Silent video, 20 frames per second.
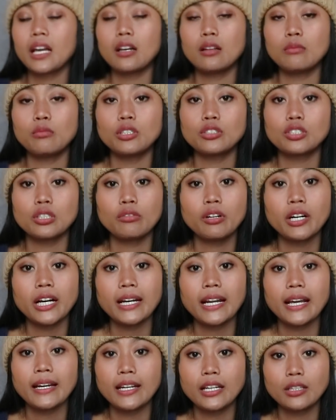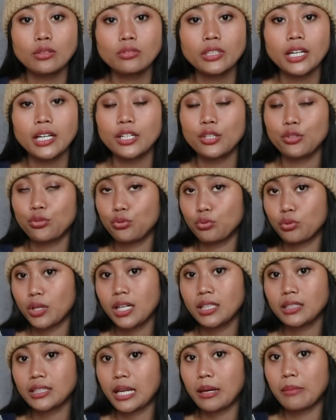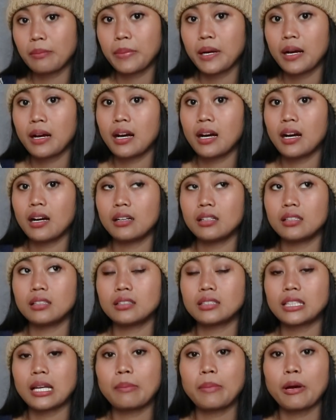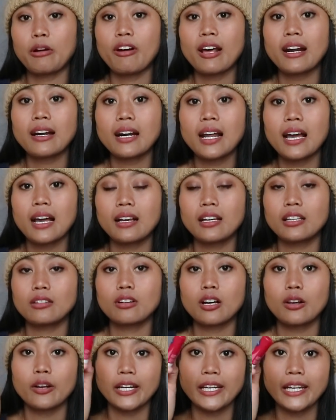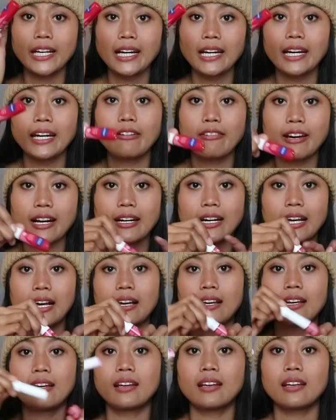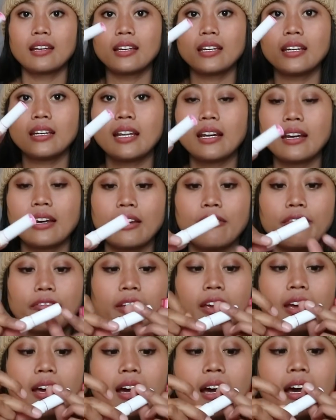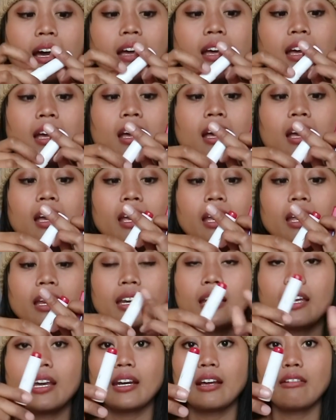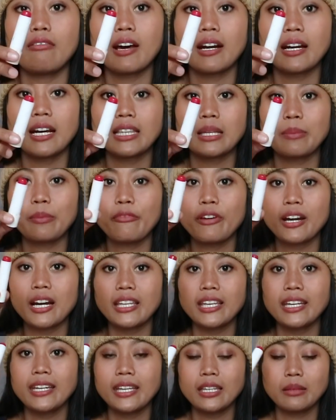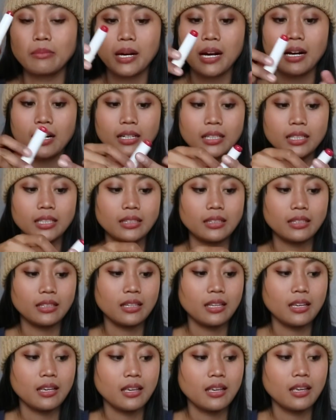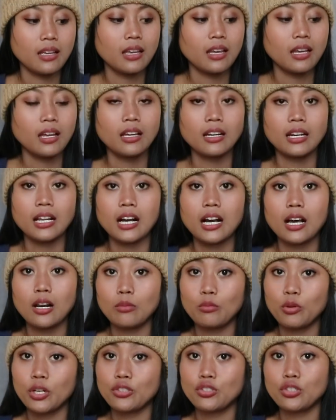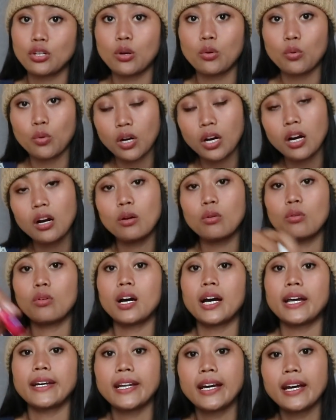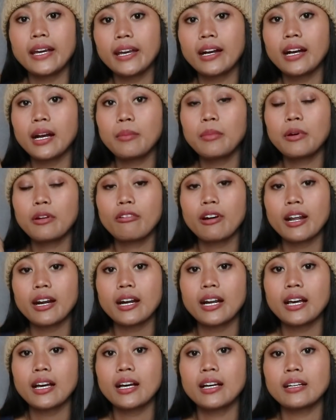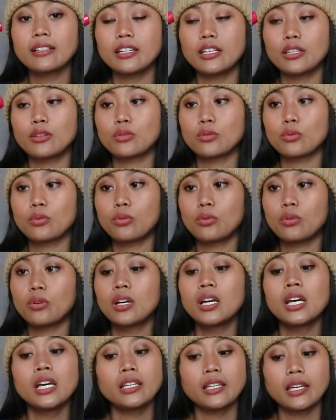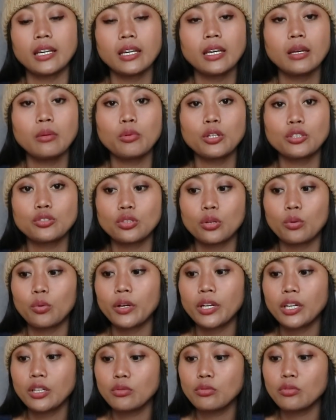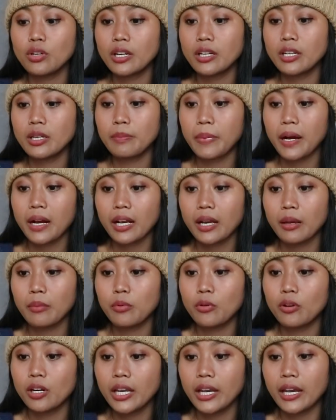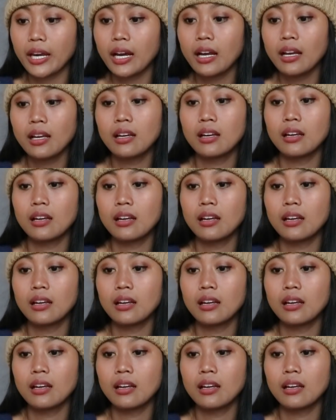Kalau buat cowok kan ada tuh yang dijual tanpa uh, tanpa warna gitu. Kalau ini kan ada warna. Ini dari Nivea. Ini ada warna tapi warnanya dikit banget. Nah, kalau buat cowok ada yang nggak berwarna gitu. Jadi buat cowok ini juga dipakai boleh ya.